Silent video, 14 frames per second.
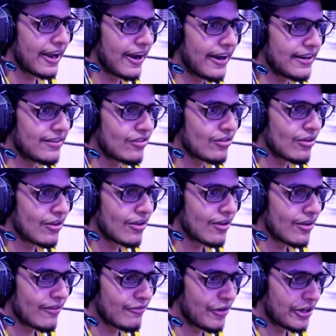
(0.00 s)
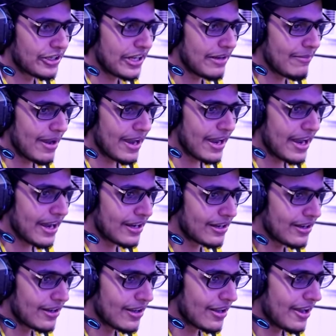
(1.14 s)
डेड्स विक्टिम एक
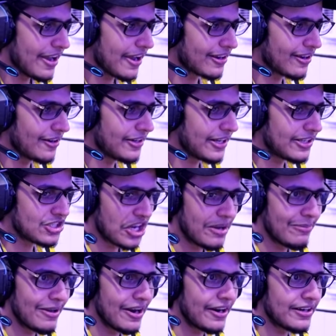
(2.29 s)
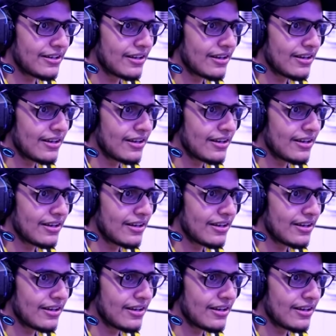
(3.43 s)
एक घंटे छह मिनट